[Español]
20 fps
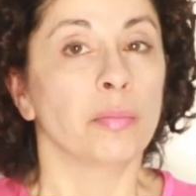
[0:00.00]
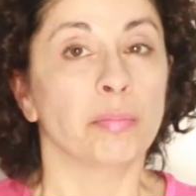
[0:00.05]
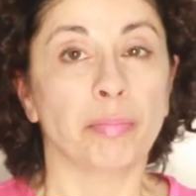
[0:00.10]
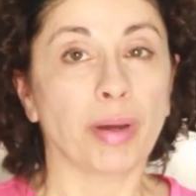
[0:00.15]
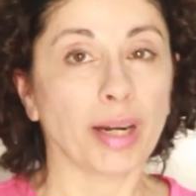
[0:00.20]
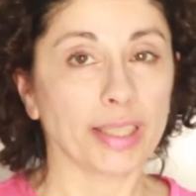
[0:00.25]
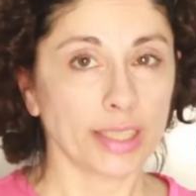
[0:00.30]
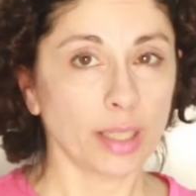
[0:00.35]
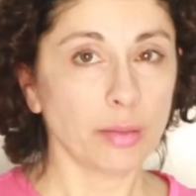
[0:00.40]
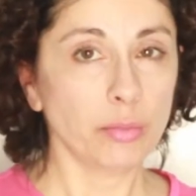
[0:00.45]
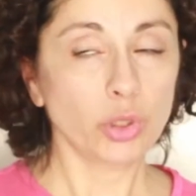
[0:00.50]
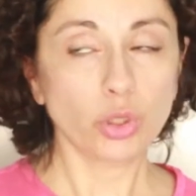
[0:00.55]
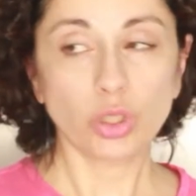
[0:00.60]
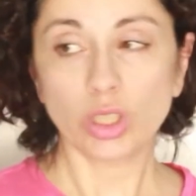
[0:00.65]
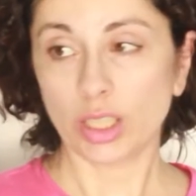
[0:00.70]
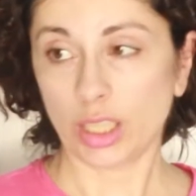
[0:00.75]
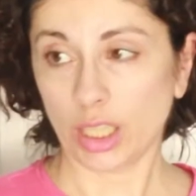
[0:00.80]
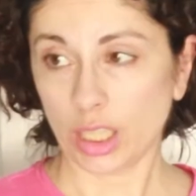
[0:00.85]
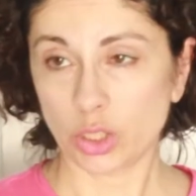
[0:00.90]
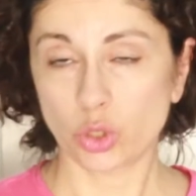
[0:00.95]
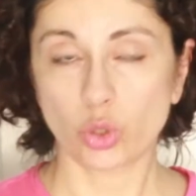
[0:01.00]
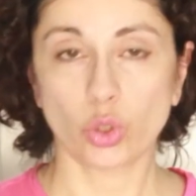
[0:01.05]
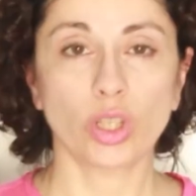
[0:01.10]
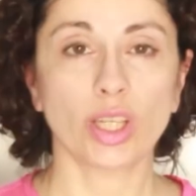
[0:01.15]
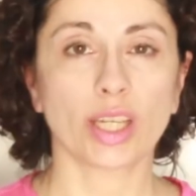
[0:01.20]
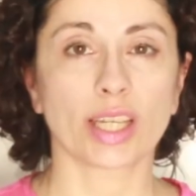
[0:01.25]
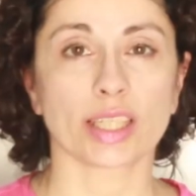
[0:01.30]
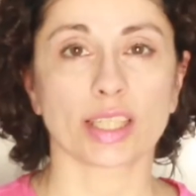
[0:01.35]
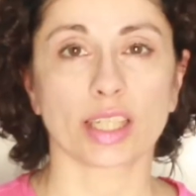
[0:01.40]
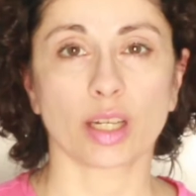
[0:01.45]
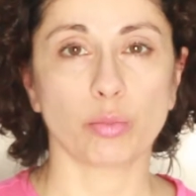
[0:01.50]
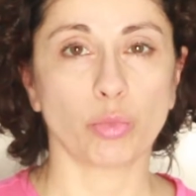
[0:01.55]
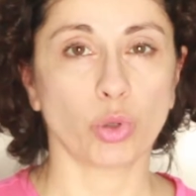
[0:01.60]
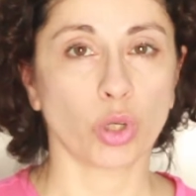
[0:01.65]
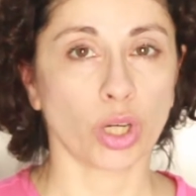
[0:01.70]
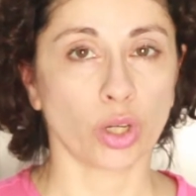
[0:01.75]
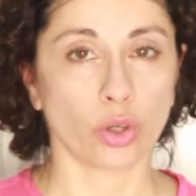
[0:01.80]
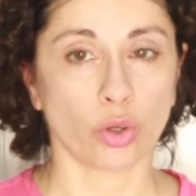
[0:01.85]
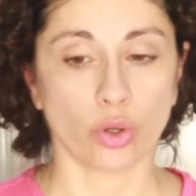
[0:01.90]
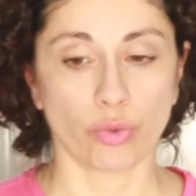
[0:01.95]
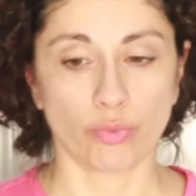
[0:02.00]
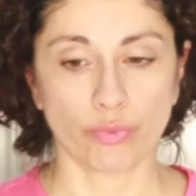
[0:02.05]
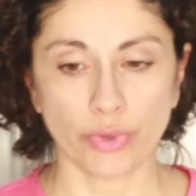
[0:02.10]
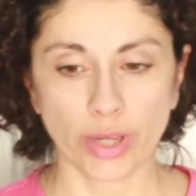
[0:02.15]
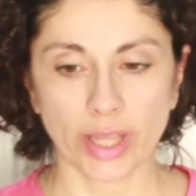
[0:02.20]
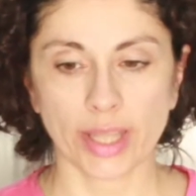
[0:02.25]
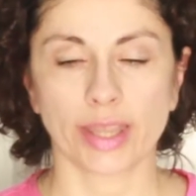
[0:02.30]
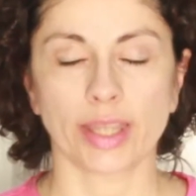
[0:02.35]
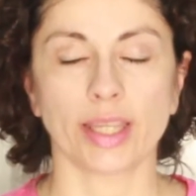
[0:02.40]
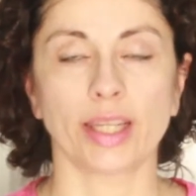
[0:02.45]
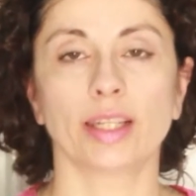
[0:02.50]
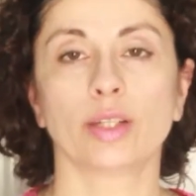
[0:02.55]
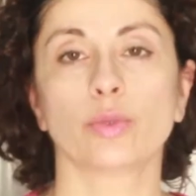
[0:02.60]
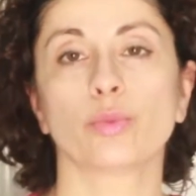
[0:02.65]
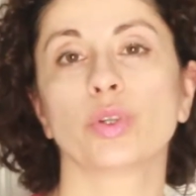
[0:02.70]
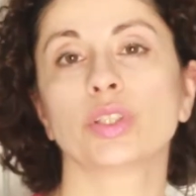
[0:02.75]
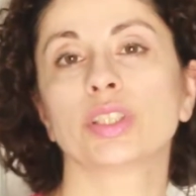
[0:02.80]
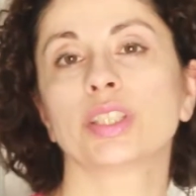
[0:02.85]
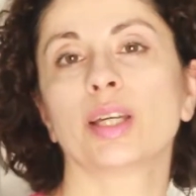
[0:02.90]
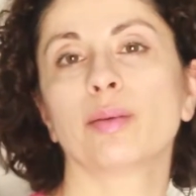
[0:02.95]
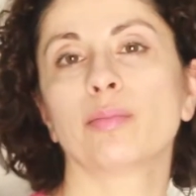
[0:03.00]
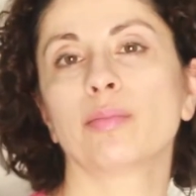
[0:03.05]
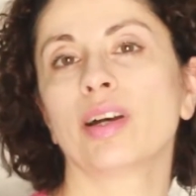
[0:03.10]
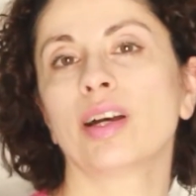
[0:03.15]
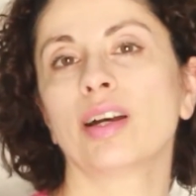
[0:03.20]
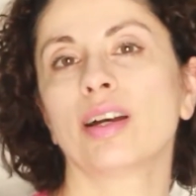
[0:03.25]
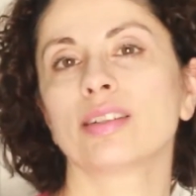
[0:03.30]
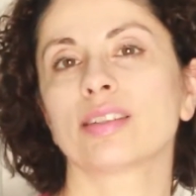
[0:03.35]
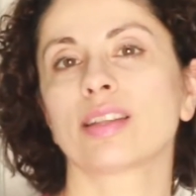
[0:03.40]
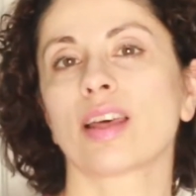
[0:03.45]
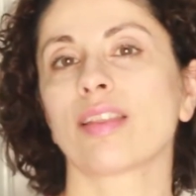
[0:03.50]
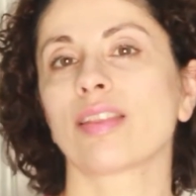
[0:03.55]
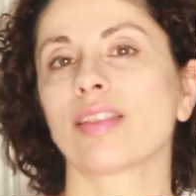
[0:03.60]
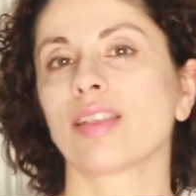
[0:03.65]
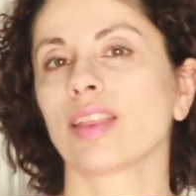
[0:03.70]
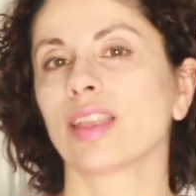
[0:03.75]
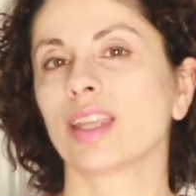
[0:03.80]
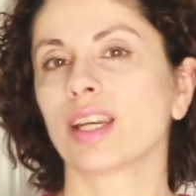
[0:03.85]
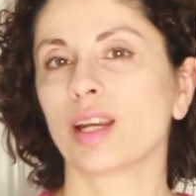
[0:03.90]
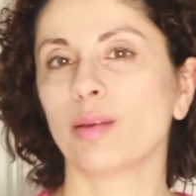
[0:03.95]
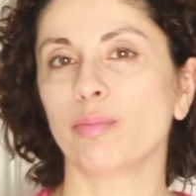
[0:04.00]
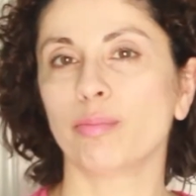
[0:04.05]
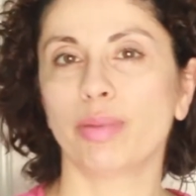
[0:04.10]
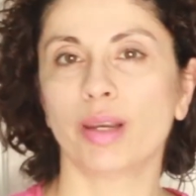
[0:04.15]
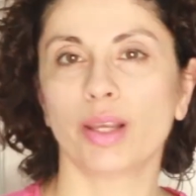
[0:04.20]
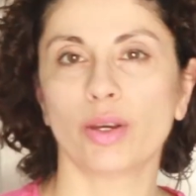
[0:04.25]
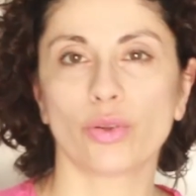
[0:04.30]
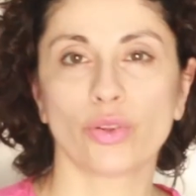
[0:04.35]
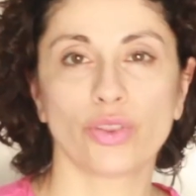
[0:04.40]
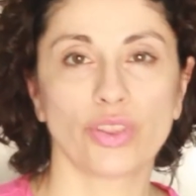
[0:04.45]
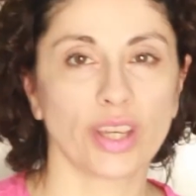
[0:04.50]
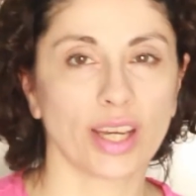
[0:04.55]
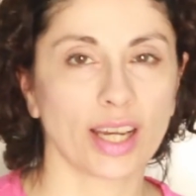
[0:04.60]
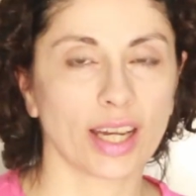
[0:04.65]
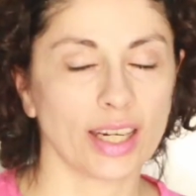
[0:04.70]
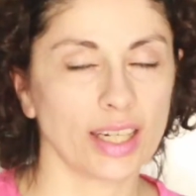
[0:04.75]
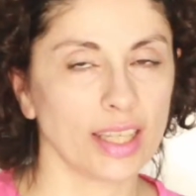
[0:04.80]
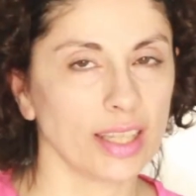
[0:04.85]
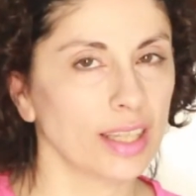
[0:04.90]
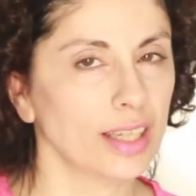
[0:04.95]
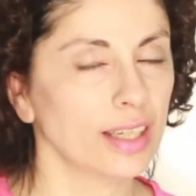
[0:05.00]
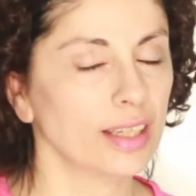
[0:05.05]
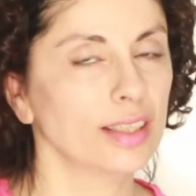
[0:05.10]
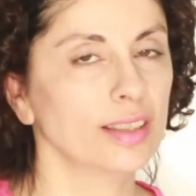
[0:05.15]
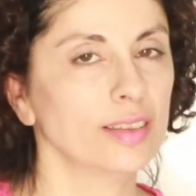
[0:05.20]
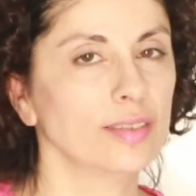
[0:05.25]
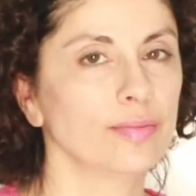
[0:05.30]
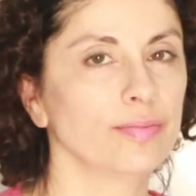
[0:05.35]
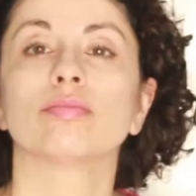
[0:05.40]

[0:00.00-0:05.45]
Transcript: Partamos del hecho de que ser mujer no es fácil, cuesta más acceder a empleos de calidad.